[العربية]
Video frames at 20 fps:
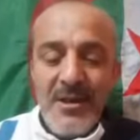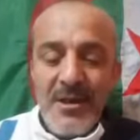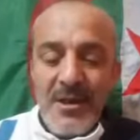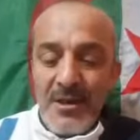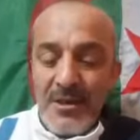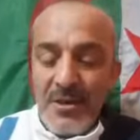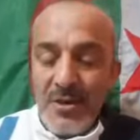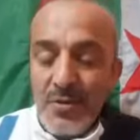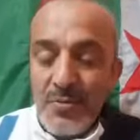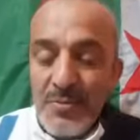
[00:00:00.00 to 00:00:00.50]

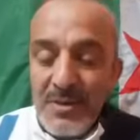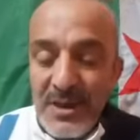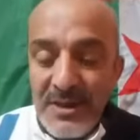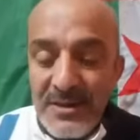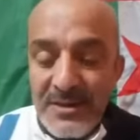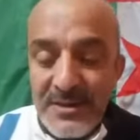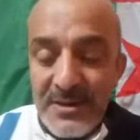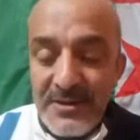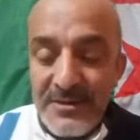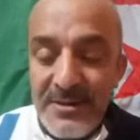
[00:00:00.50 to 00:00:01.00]
اليوم
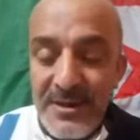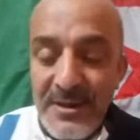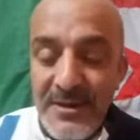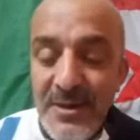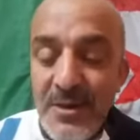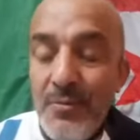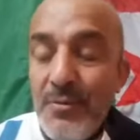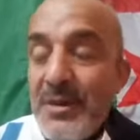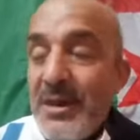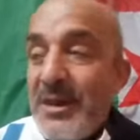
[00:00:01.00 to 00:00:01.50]
الحصه تاعنا
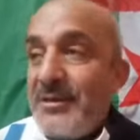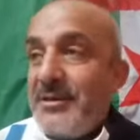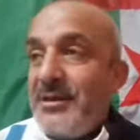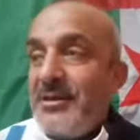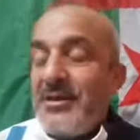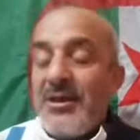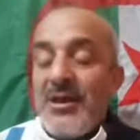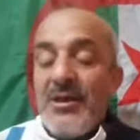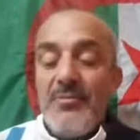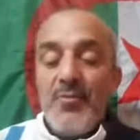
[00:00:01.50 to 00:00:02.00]
وين غادي
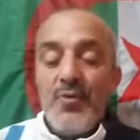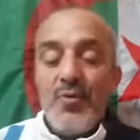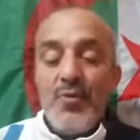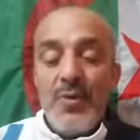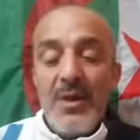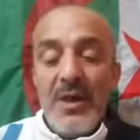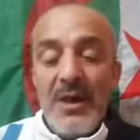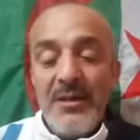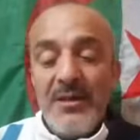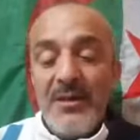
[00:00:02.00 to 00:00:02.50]
نتكلموا
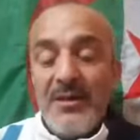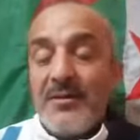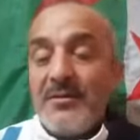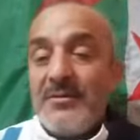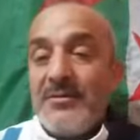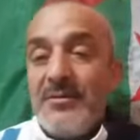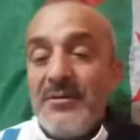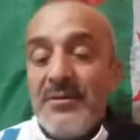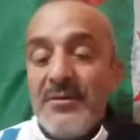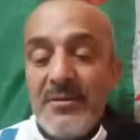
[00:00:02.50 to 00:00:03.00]
على
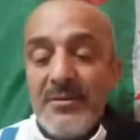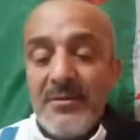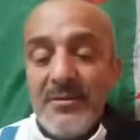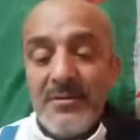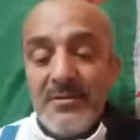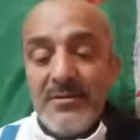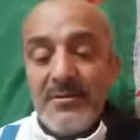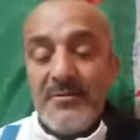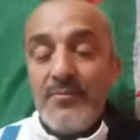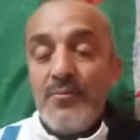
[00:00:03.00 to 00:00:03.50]

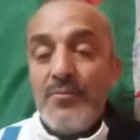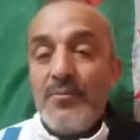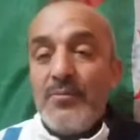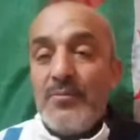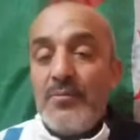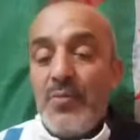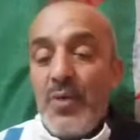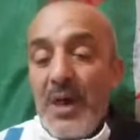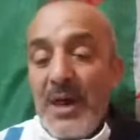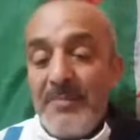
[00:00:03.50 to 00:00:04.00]
آه،
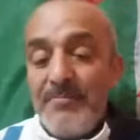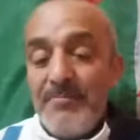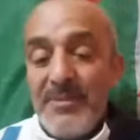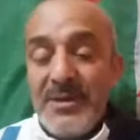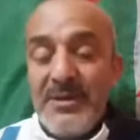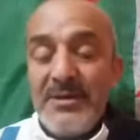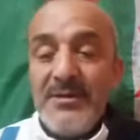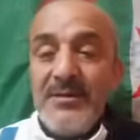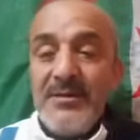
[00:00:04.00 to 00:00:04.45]
محمد